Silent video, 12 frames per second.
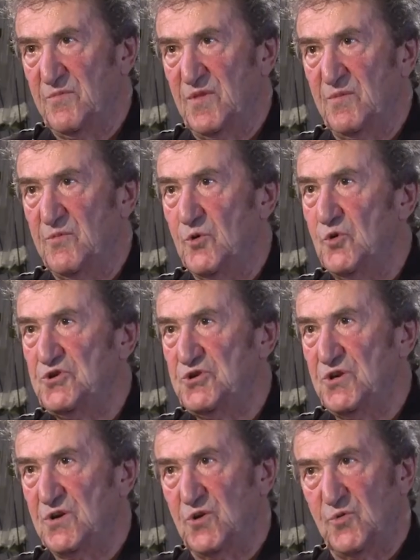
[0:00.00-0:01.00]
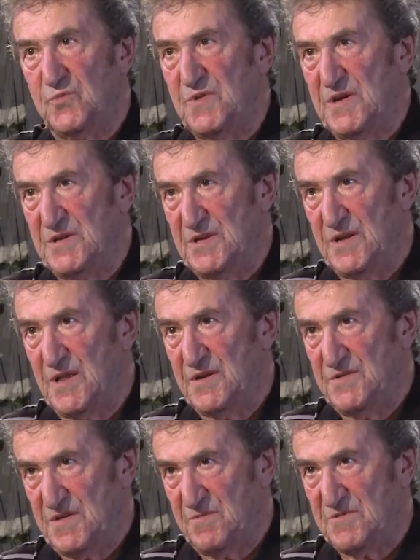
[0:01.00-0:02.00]
было бы очень крупное дело
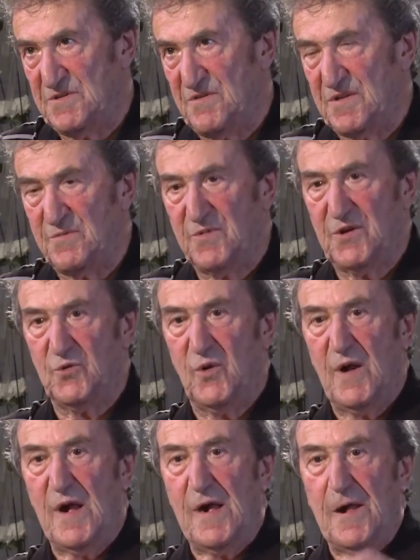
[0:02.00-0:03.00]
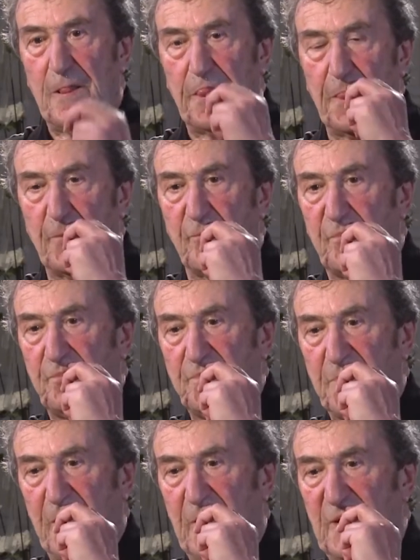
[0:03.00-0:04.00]
в 1979 году. Угу.
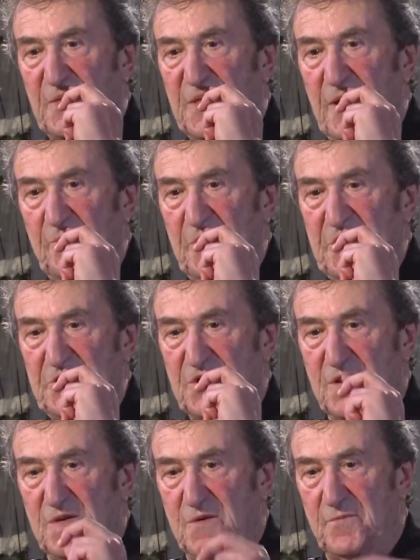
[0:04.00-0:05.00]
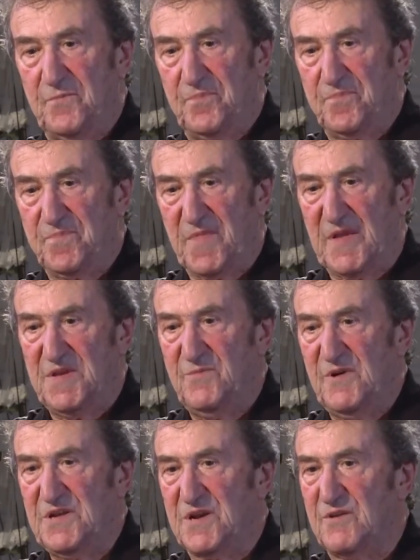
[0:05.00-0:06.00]
Там, значит, э,
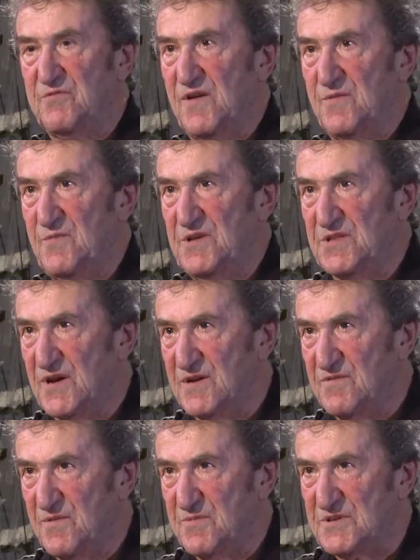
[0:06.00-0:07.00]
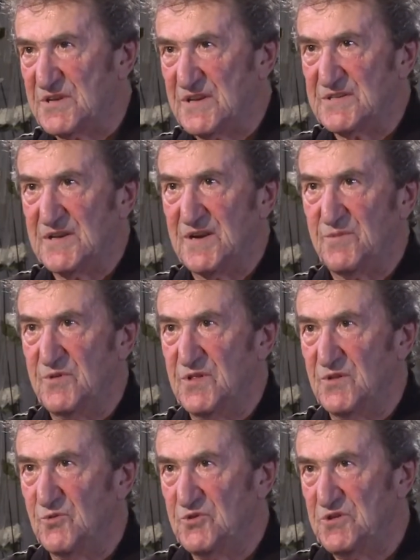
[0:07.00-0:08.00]
тематика, формат, как вы бы сказали,
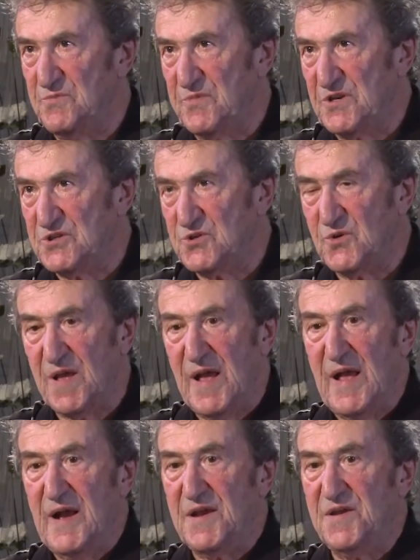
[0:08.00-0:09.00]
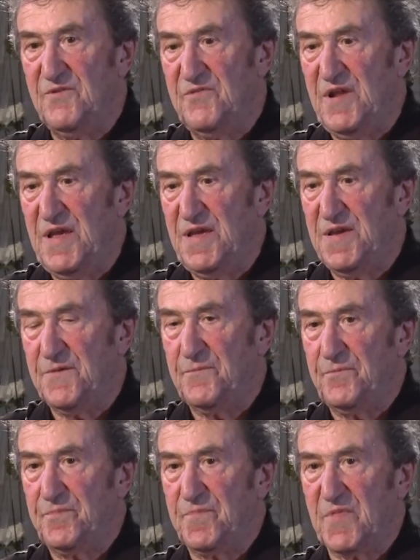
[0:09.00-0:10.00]
был угу. очень простой. Евреи
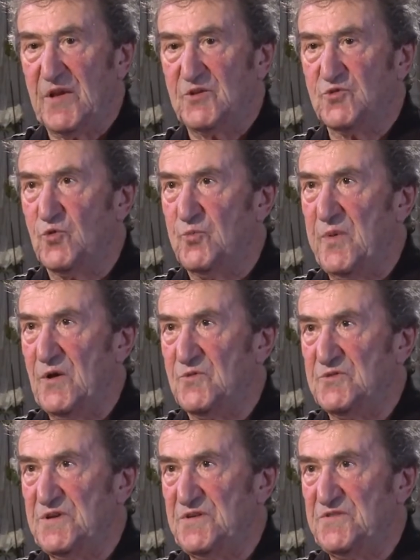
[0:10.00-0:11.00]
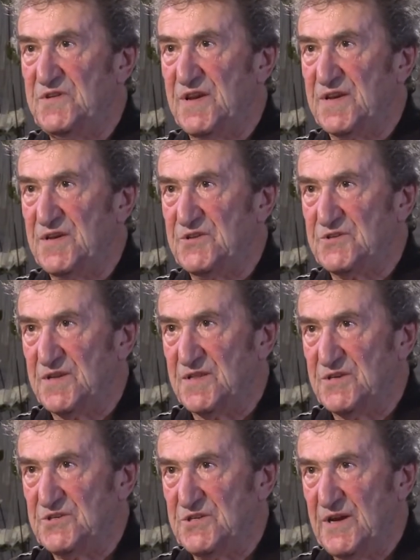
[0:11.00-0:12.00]
скупают здесь всякие
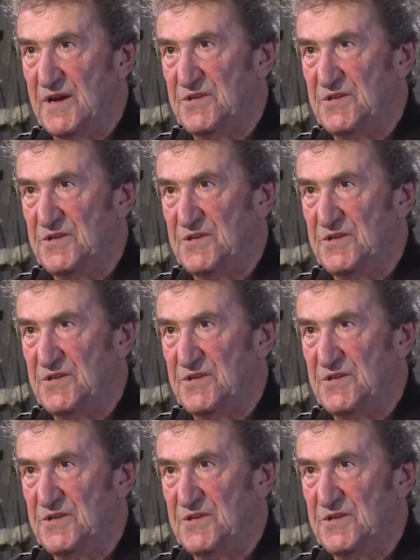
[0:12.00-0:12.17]
ценности,